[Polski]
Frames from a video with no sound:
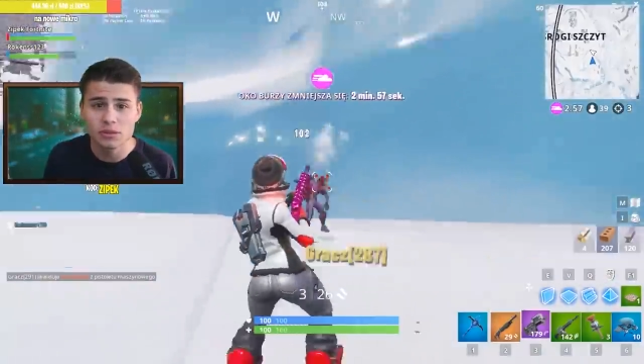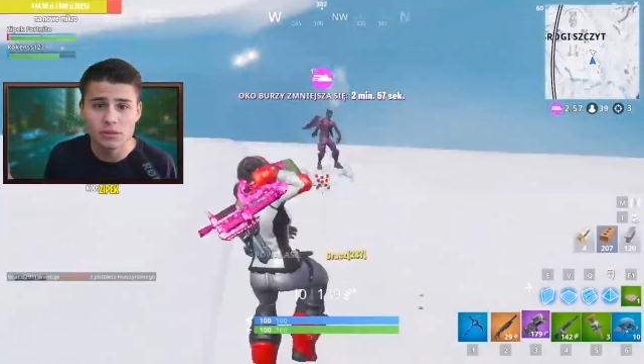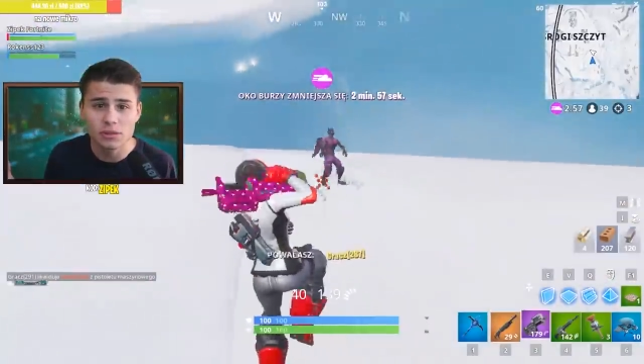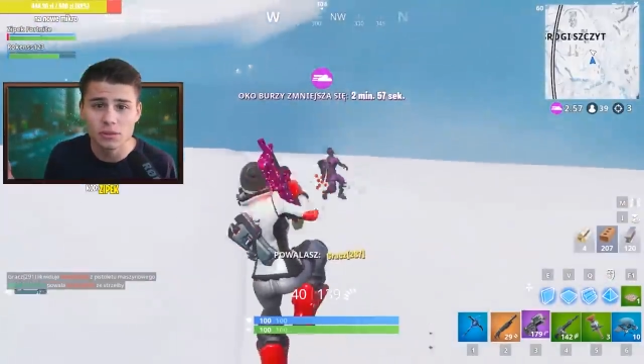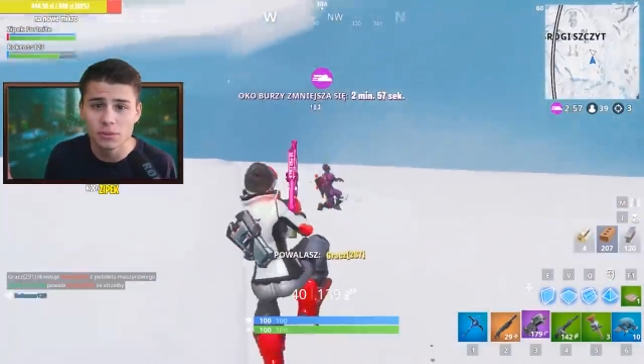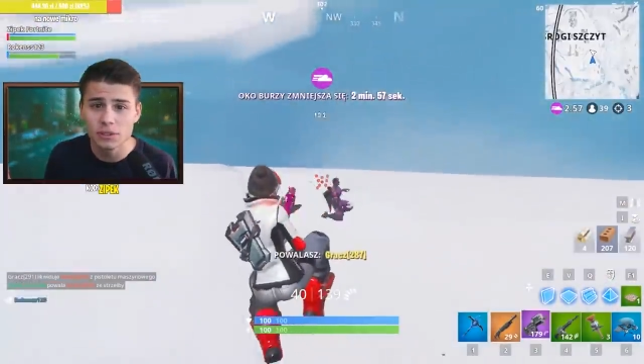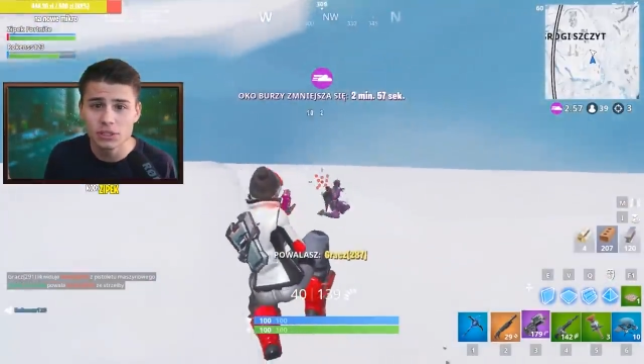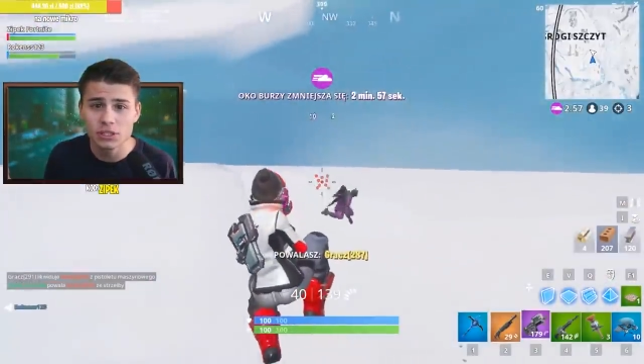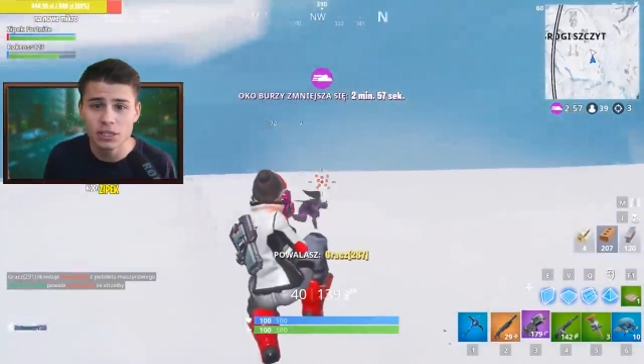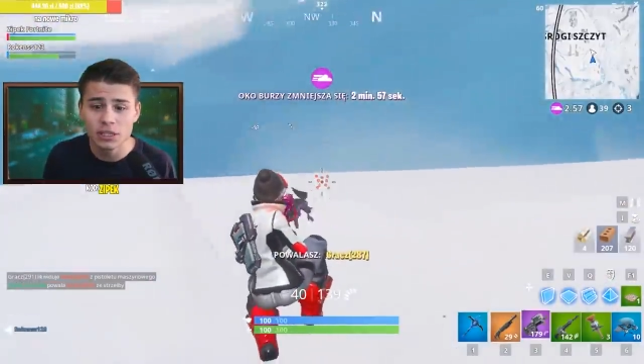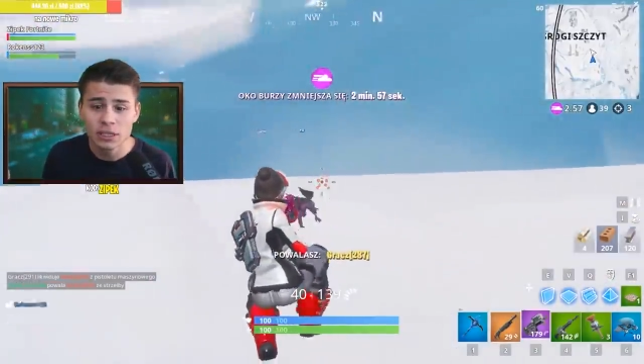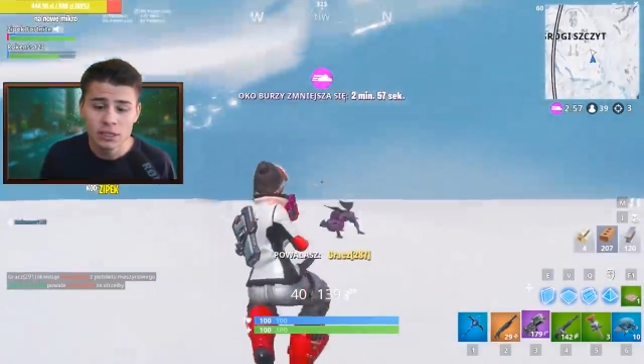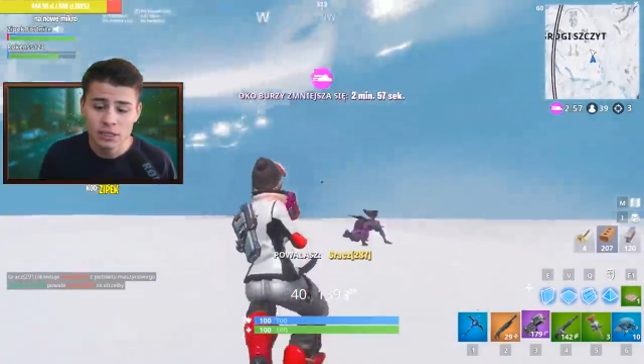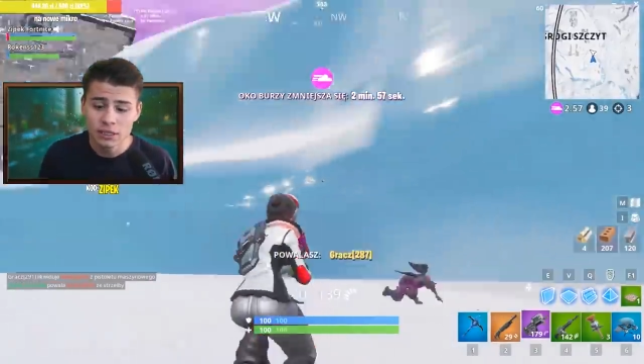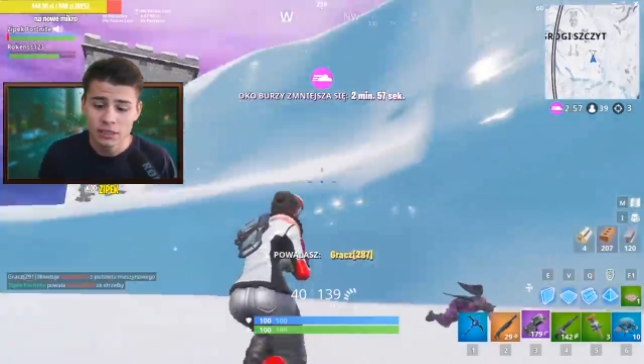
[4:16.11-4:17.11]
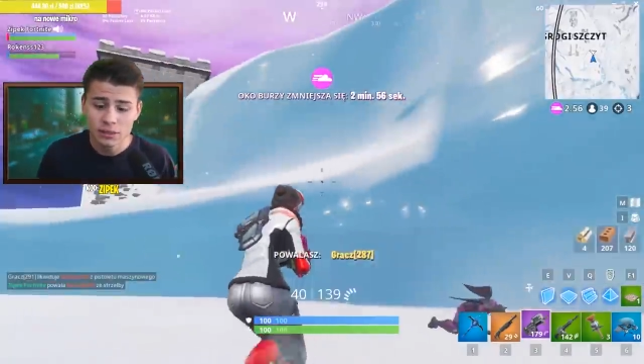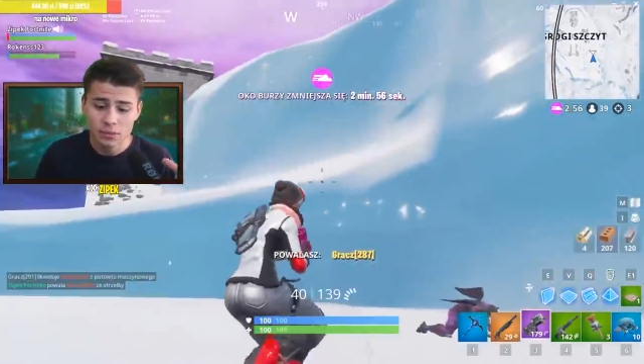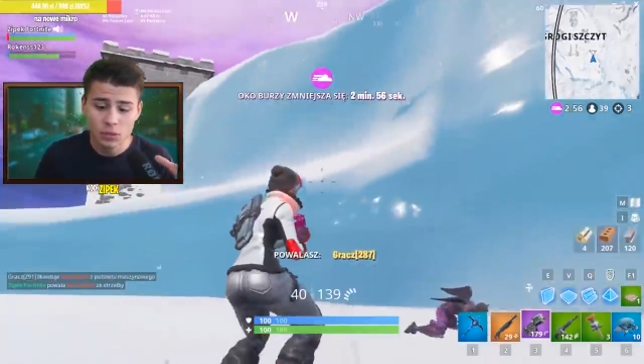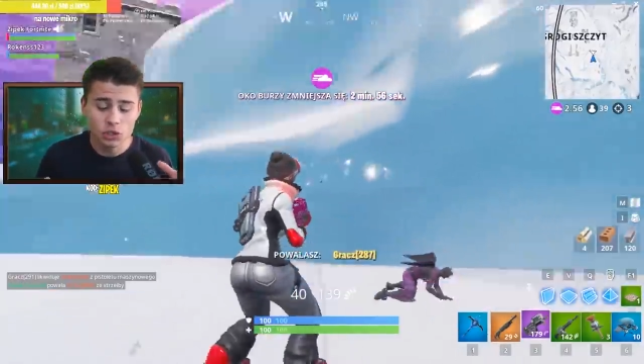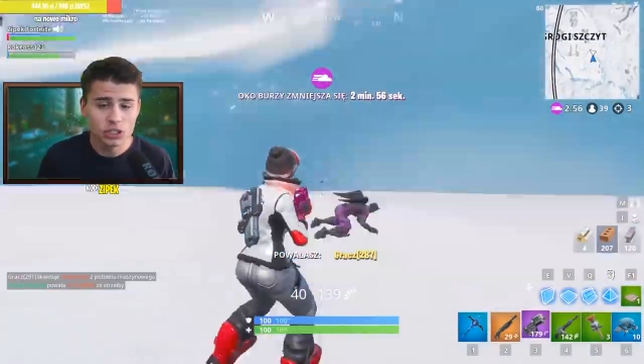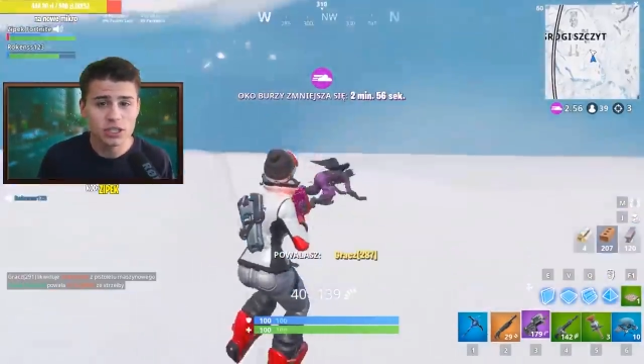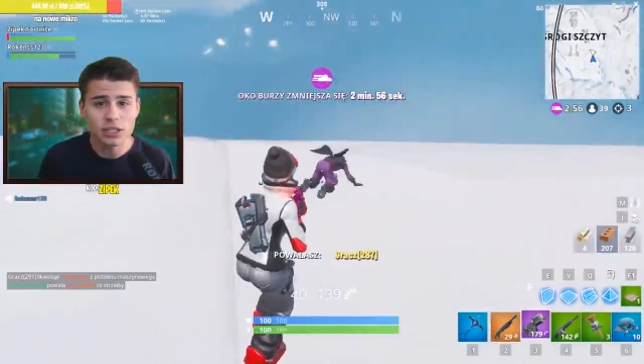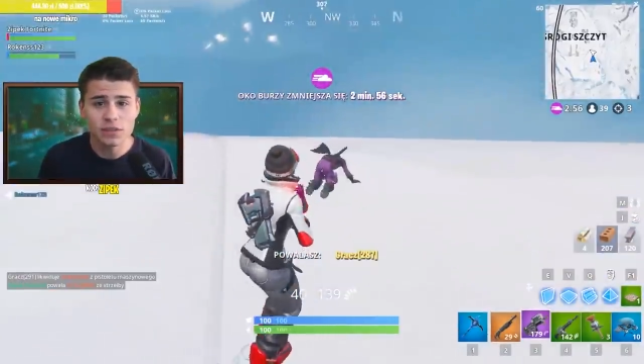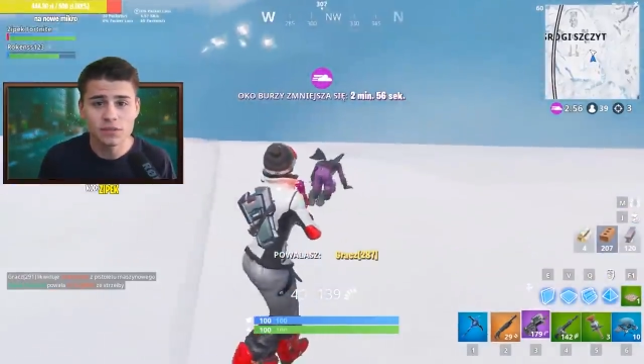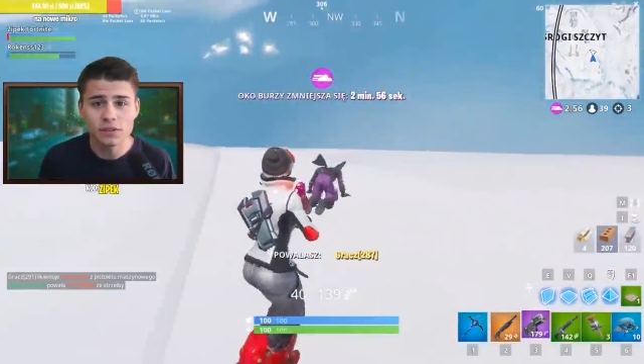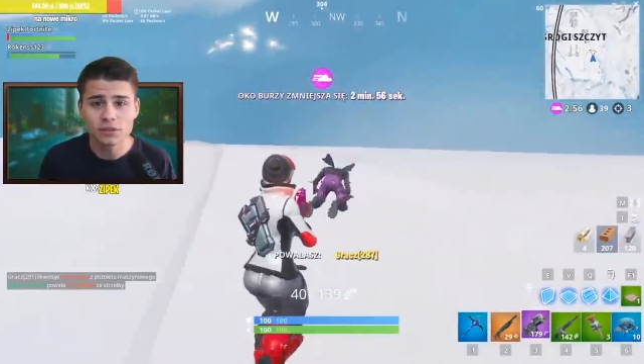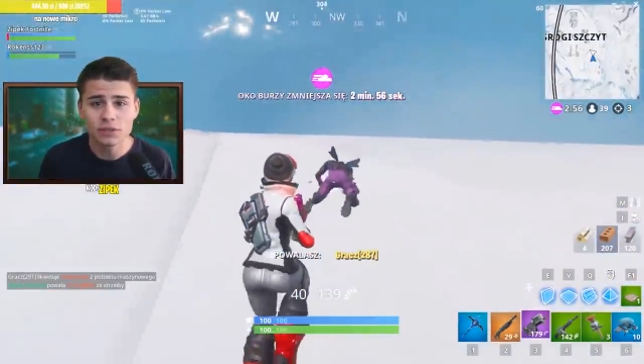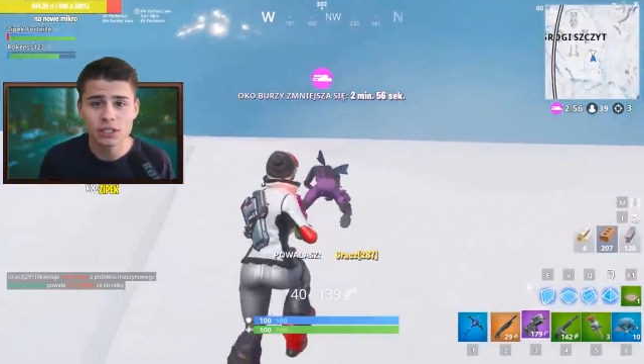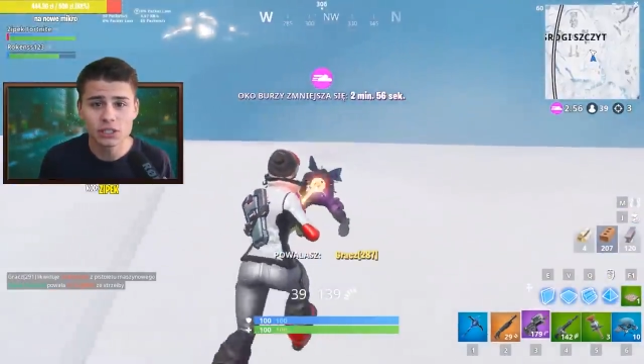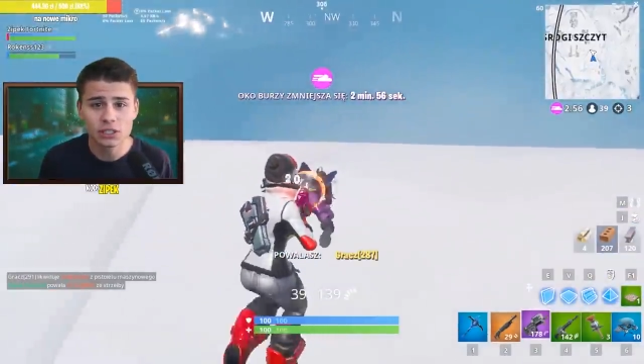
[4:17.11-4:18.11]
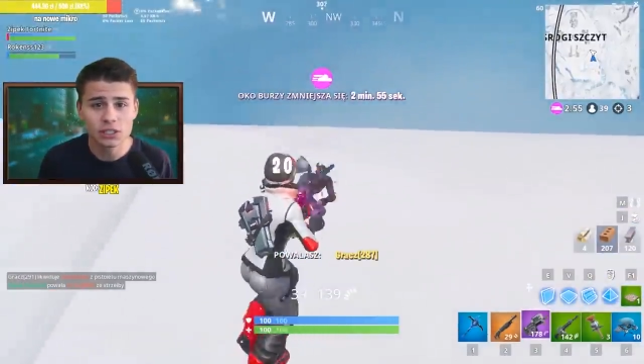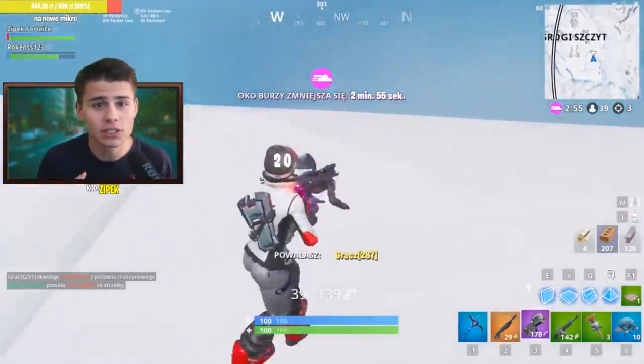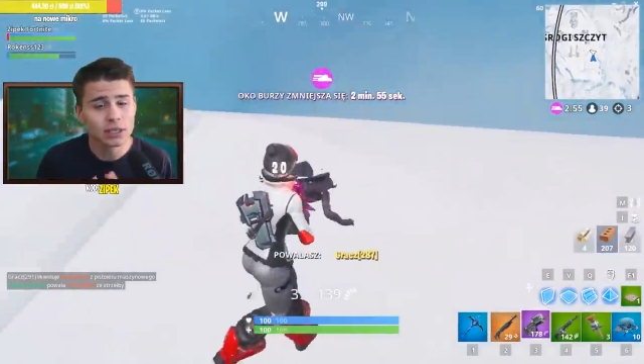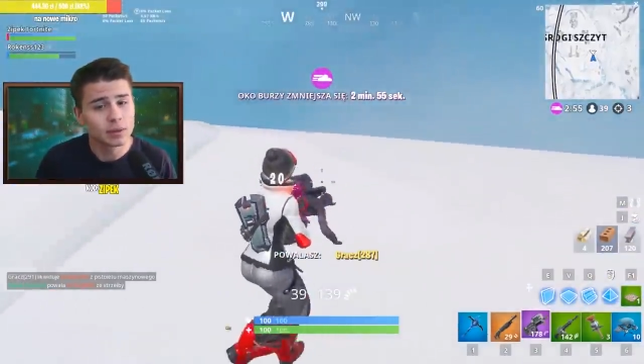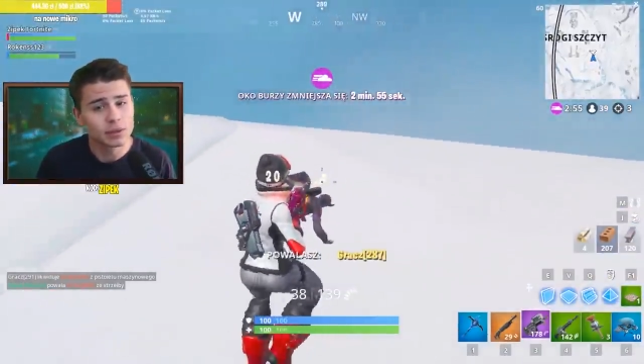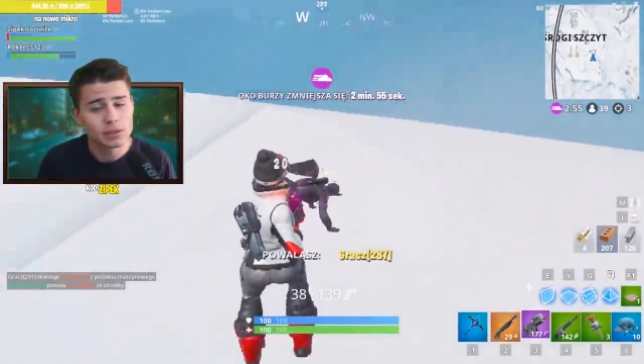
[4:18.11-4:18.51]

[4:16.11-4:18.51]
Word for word: do zdobycia. Może event właśnie się tam